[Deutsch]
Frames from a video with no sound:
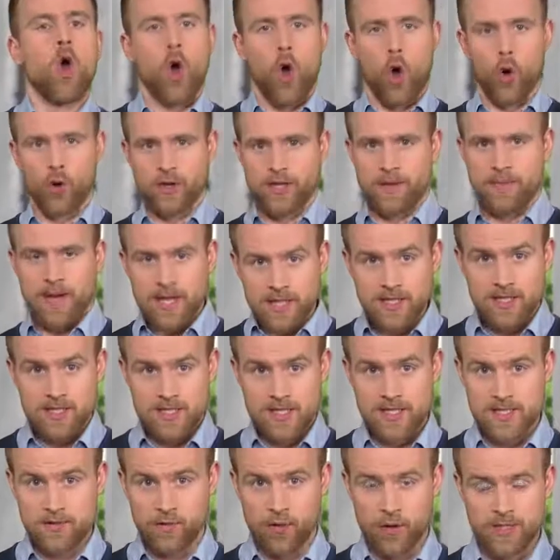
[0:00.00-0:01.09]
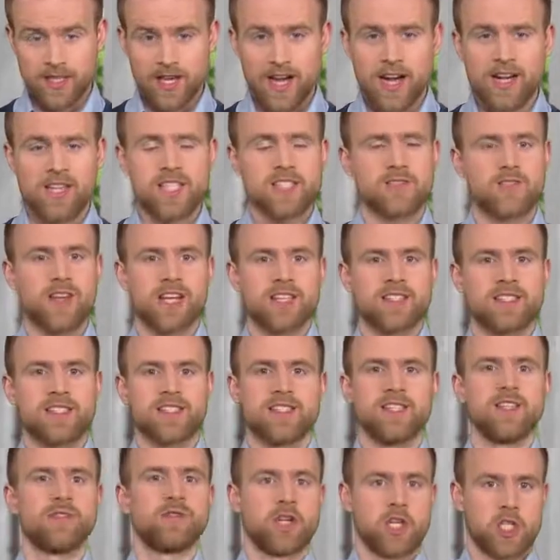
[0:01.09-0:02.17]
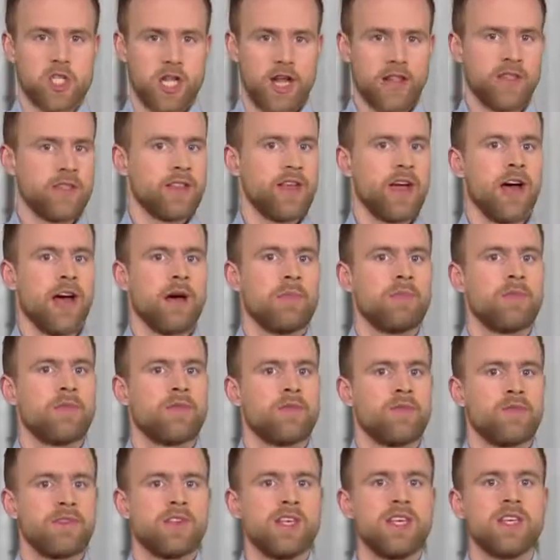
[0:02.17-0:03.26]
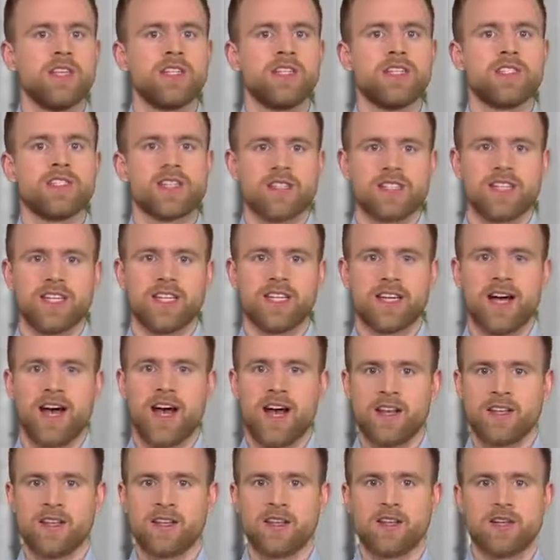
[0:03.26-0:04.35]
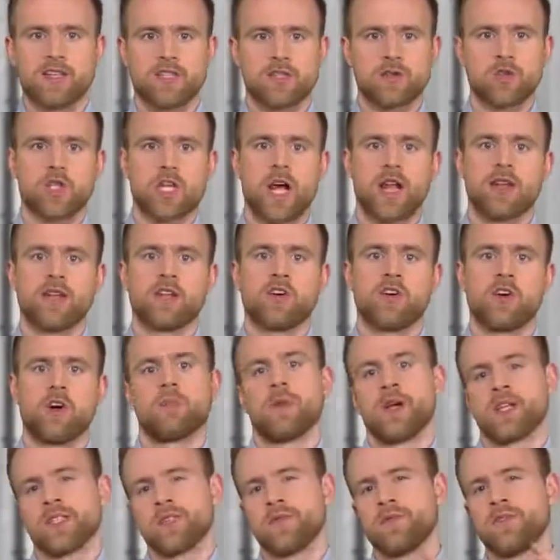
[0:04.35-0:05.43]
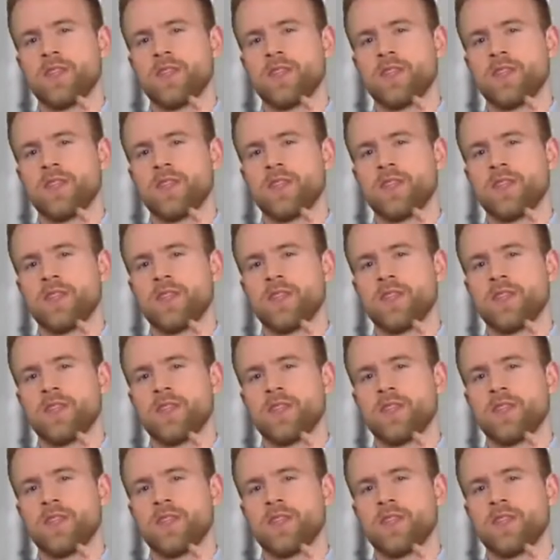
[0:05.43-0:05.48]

Und am Ende dieses Vortrages werden Sie verstanden haben, wie diese Signale zustande kommen, also